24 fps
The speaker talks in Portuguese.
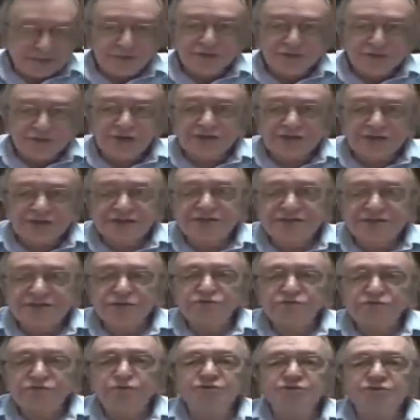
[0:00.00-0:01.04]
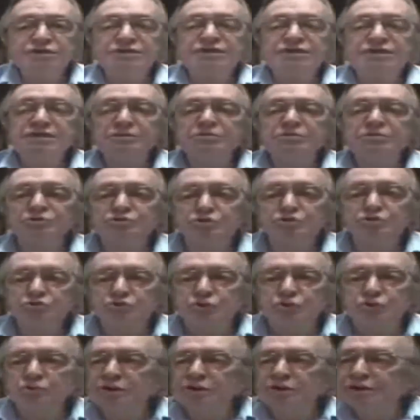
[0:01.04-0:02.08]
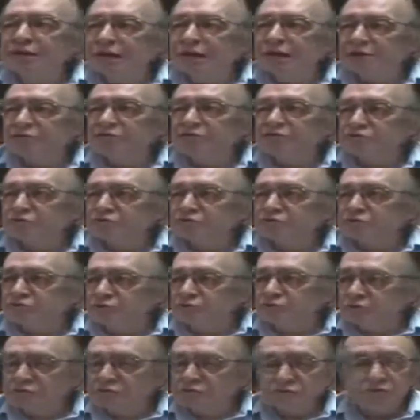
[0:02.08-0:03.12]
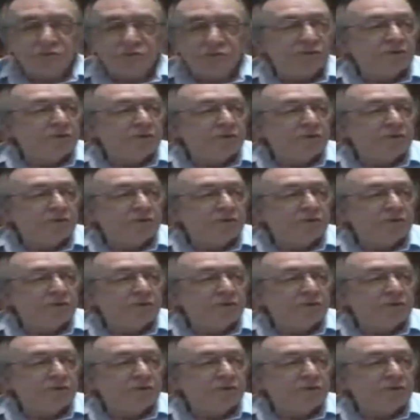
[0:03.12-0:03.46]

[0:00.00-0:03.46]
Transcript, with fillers: Então isso quer dizer que nós conseguimos nos comunicar uns com os outros